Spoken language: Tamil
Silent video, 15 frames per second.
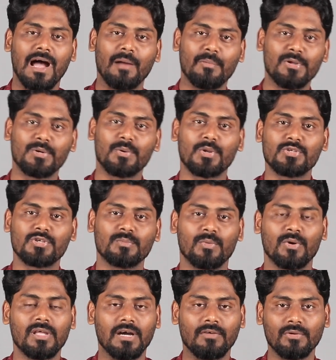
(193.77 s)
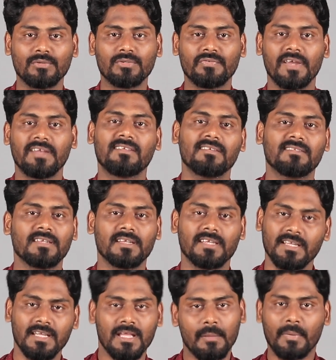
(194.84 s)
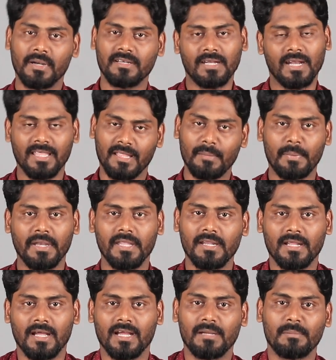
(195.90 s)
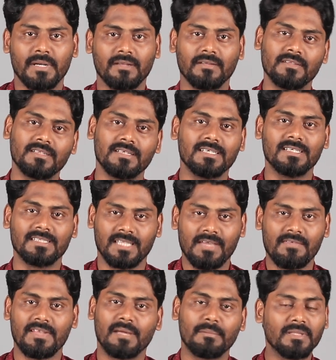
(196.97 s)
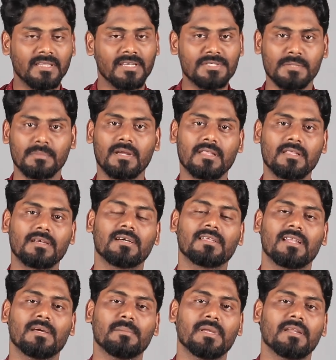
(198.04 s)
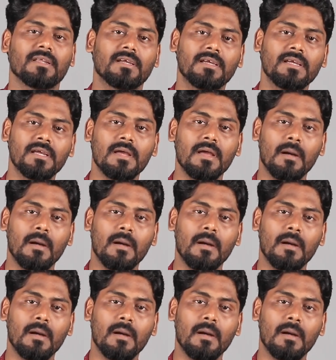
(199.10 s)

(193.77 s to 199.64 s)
அப்படியே குறைஞ்சிரும் போல் அவ்வளோ ஃபைட் சீன்ஸ் இருக்குது பட் நல்லா தான் பண்ணியிருக்காங்க பட் வந்து தேவையில்லாமல் திணிச்ச மாதிரி தான் அதெல்லாமே இருக்குது